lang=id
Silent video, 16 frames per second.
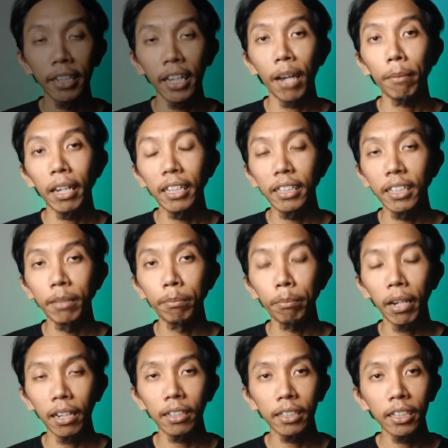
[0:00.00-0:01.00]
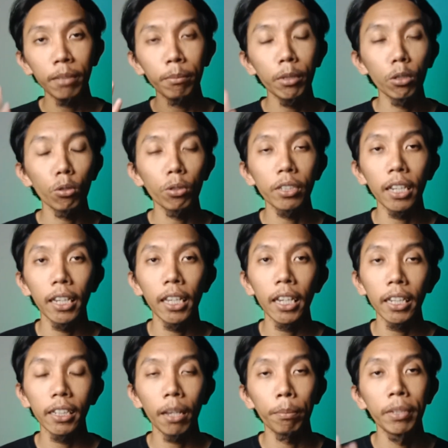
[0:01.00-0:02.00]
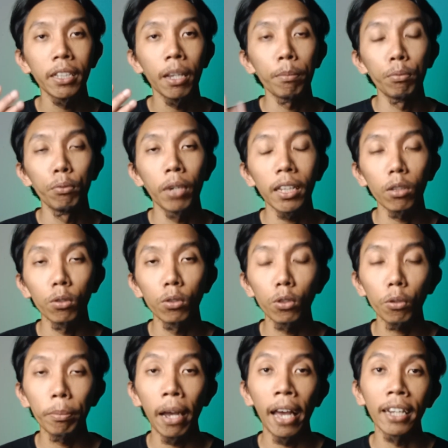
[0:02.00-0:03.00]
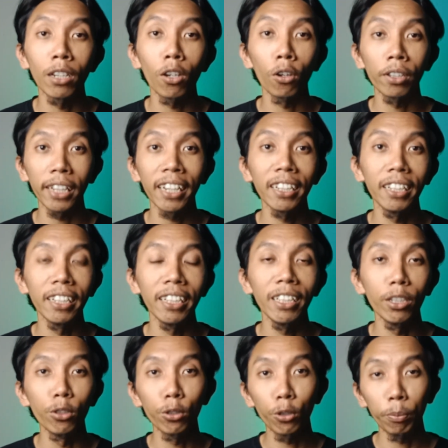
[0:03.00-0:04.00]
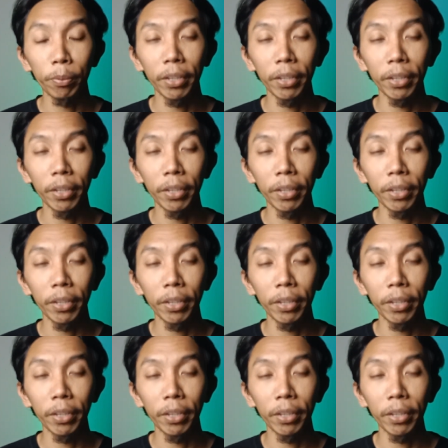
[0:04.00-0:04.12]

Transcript: yang paling simpel sih menurut saya kita bisa buat untuk bahan konten di YouTube